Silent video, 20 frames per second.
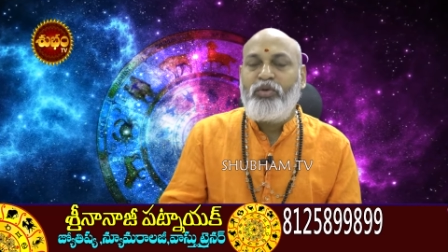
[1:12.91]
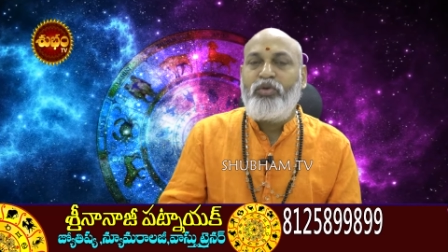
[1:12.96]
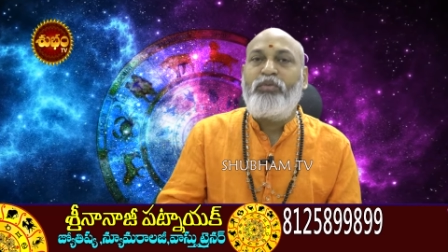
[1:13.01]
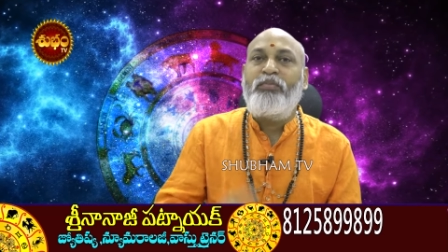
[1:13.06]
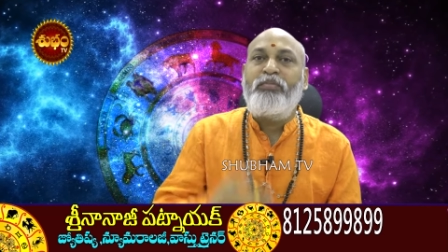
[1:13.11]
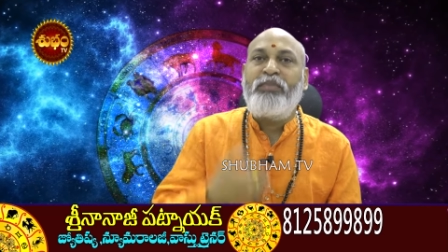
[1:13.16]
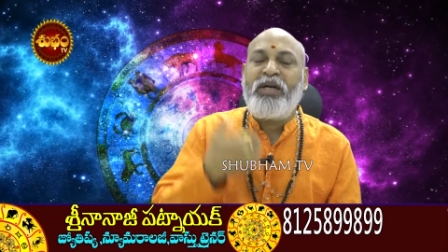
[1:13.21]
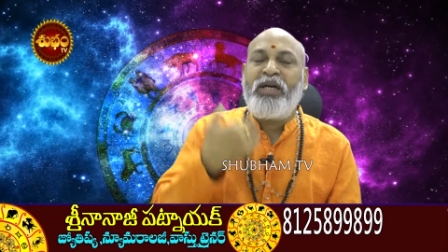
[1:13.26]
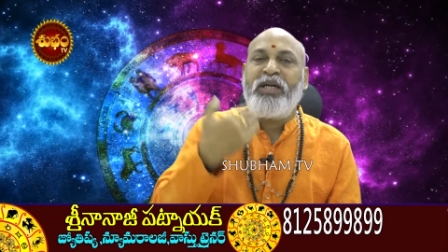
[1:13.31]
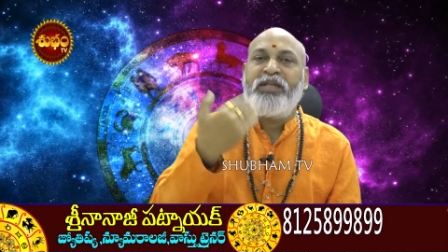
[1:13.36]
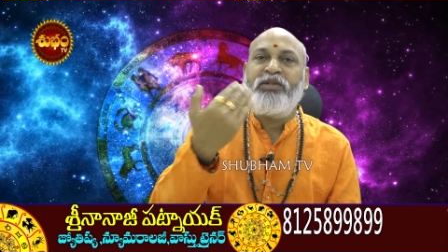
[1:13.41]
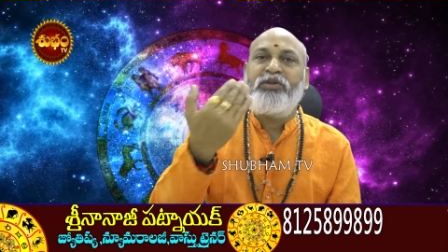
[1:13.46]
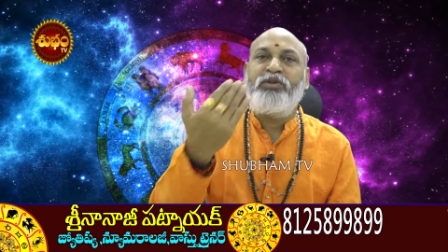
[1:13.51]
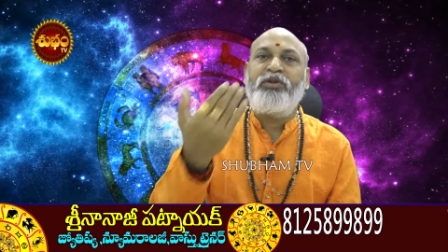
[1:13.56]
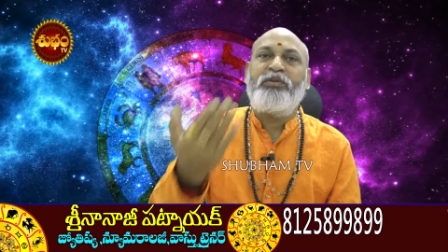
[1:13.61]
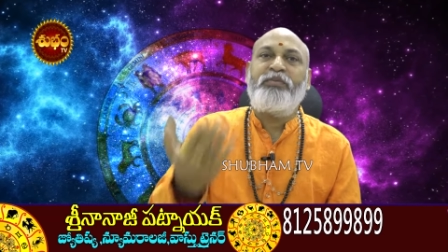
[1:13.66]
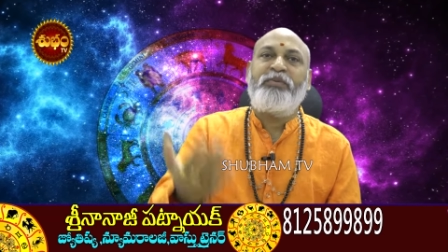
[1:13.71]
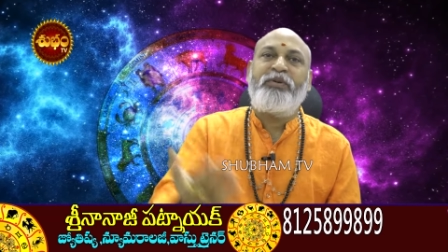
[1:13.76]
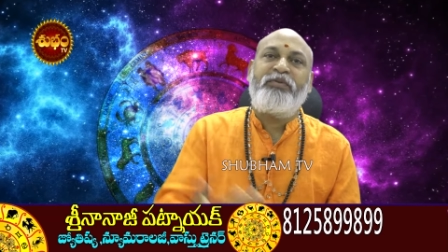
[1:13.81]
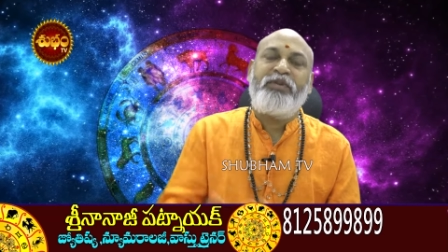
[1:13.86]

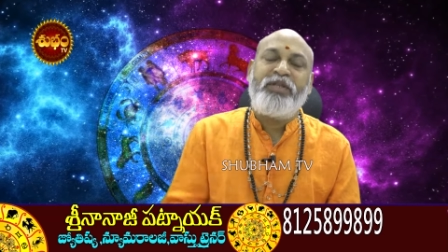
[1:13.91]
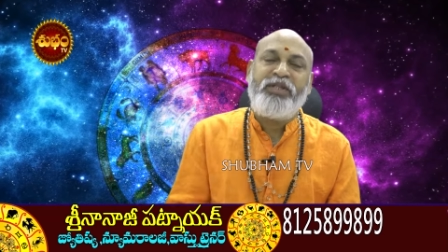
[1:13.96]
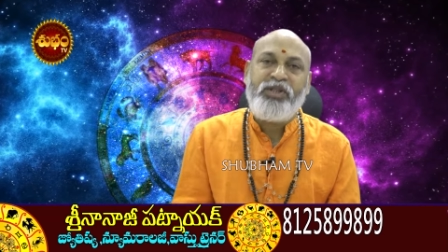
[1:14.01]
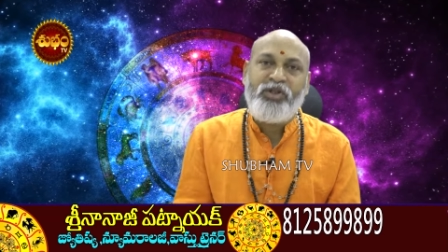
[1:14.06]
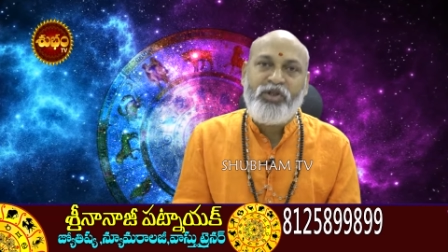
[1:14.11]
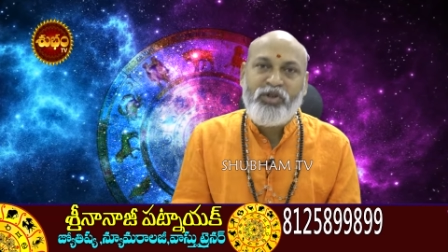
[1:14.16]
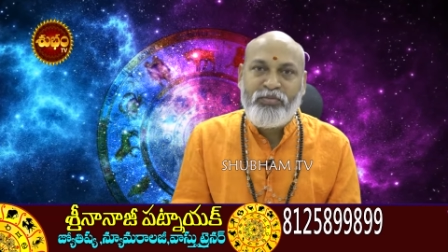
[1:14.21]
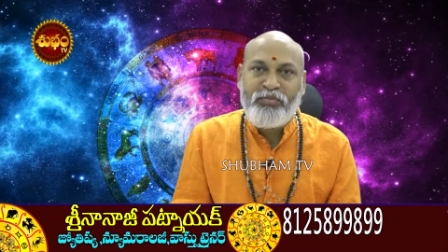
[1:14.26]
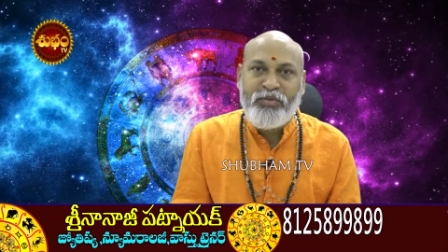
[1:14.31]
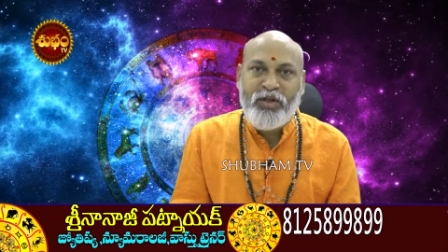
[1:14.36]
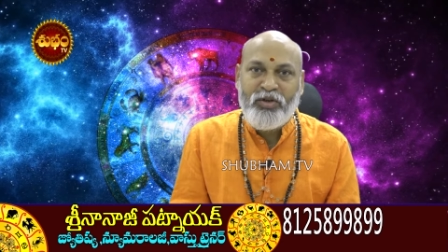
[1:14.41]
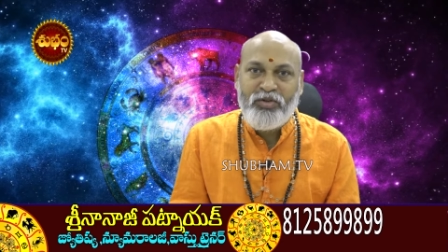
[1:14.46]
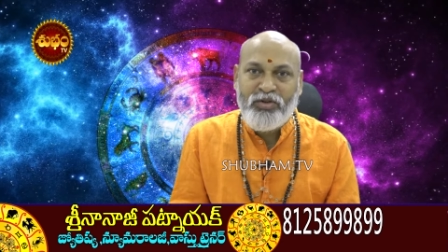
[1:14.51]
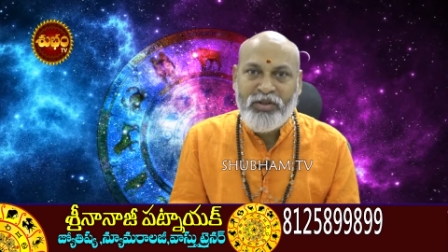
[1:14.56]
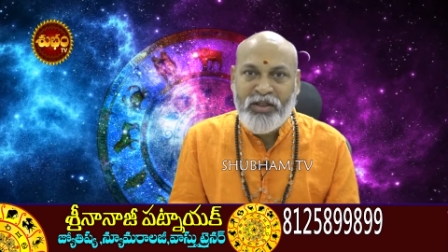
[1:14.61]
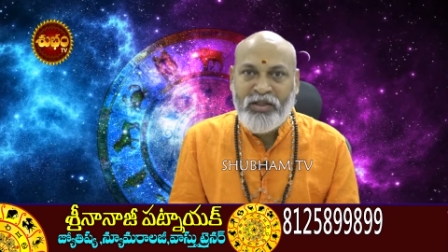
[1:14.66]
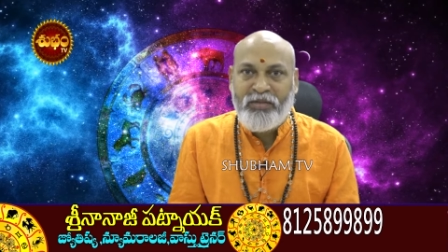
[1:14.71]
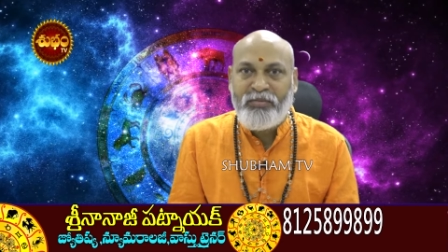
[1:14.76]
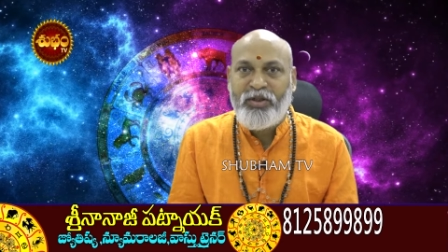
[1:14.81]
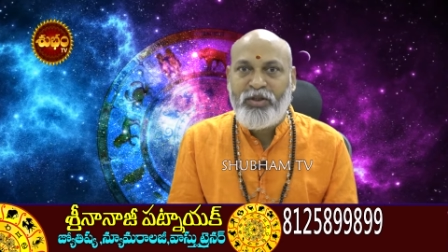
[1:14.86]
కుంభరాశిలోకి ప్రవేశించి మరొక
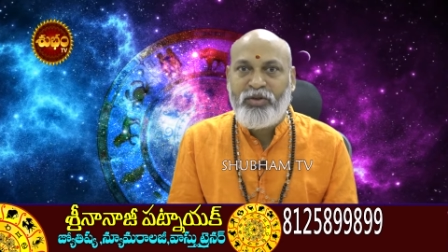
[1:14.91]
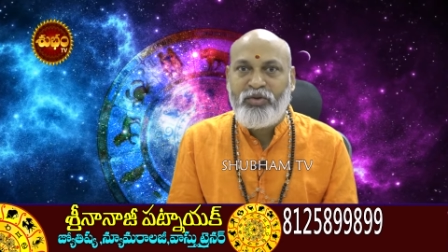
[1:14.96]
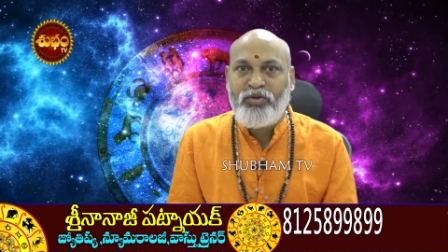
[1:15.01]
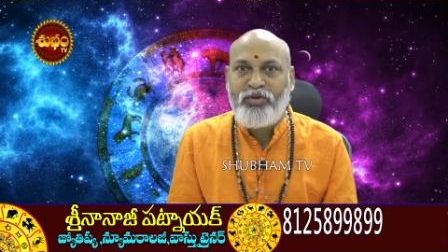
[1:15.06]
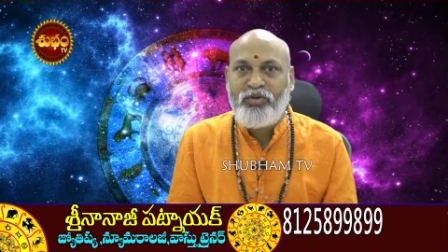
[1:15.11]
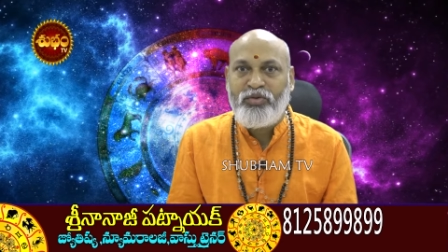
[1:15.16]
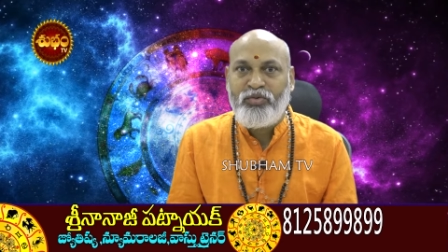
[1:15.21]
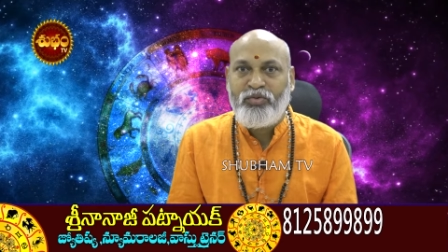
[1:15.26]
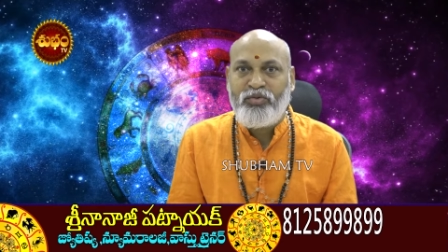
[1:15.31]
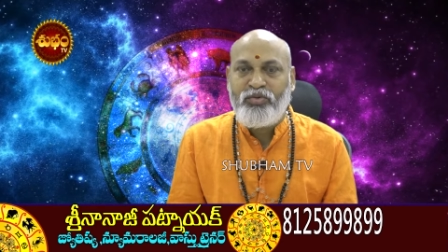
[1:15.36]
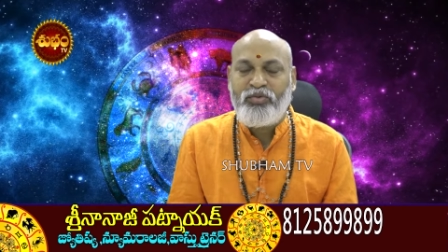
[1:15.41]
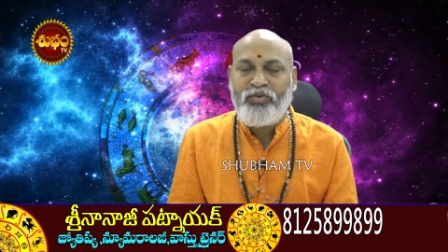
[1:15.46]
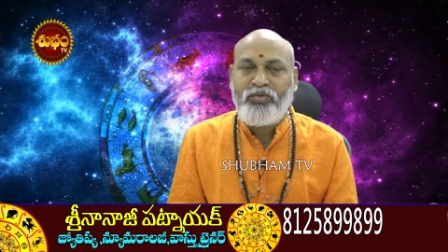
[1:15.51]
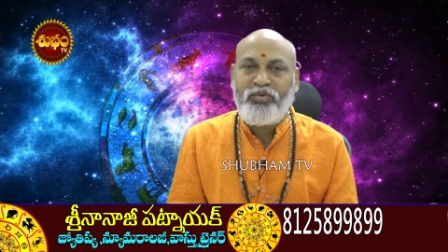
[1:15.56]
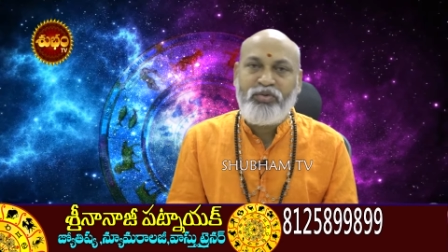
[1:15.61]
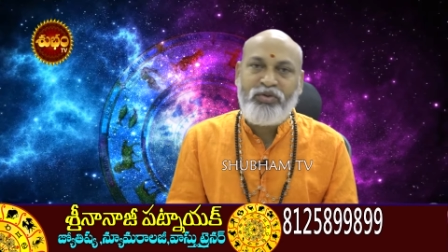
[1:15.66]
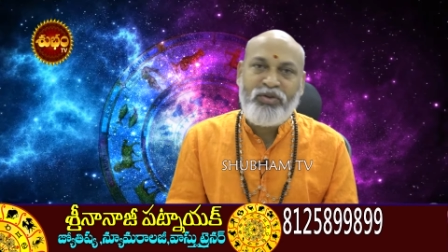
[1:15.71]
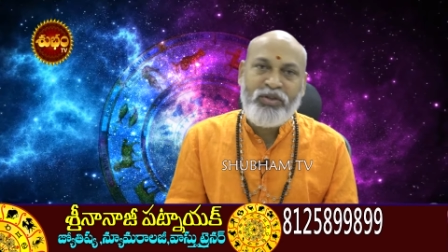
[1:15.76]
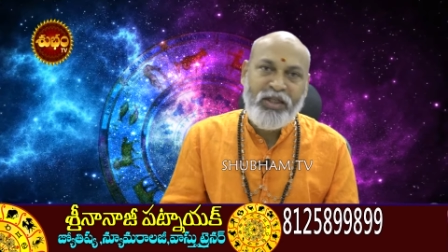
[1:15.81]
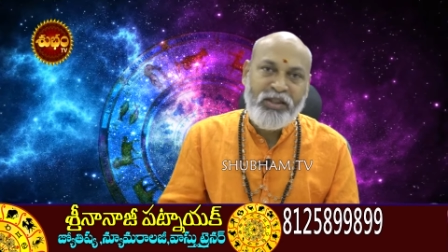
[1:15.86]
నలభై రోజులు
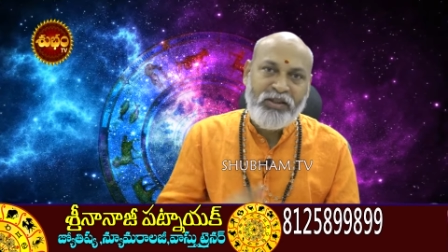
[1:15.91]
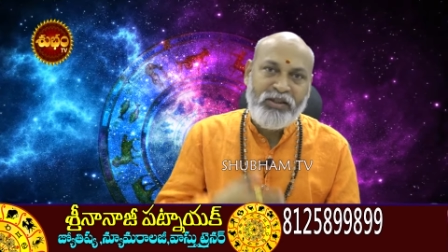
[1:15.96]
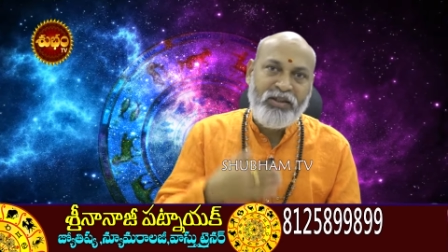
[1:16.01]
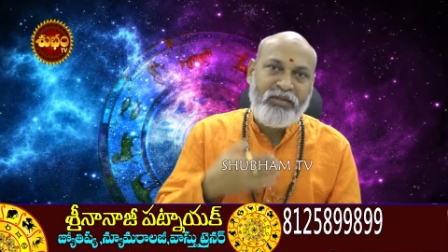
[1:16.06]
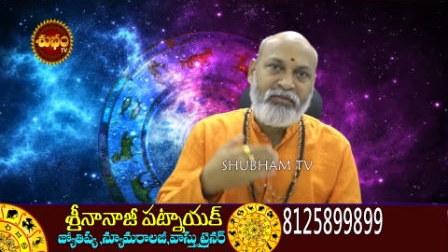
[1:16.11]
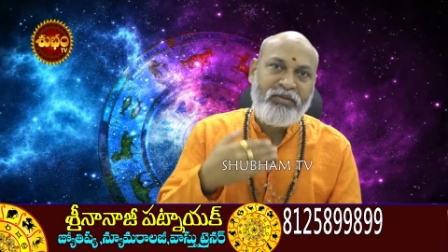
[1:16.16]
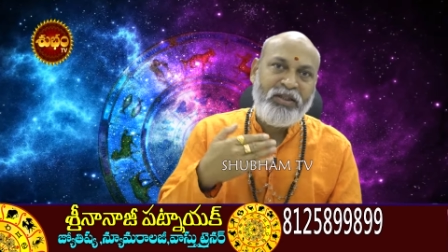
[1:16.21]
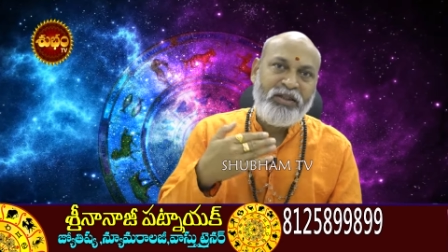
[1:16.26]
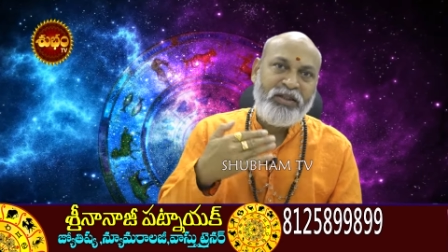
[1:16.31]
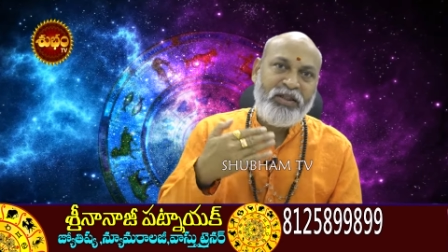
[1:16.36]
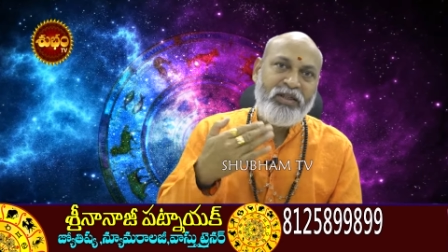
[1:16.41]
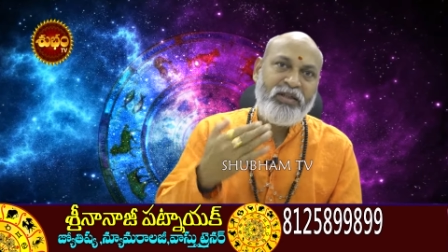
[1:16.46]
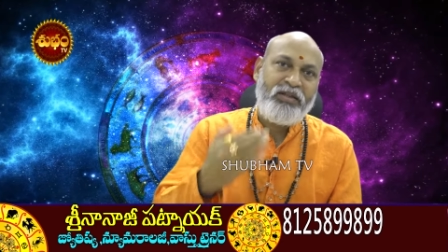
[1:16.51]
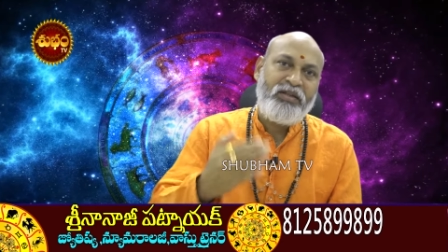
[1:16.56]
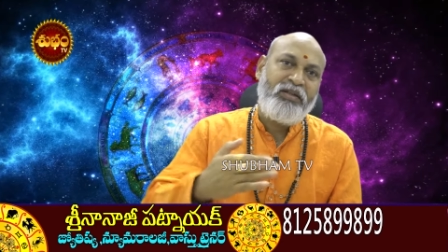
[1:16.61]
దాని తర్వాత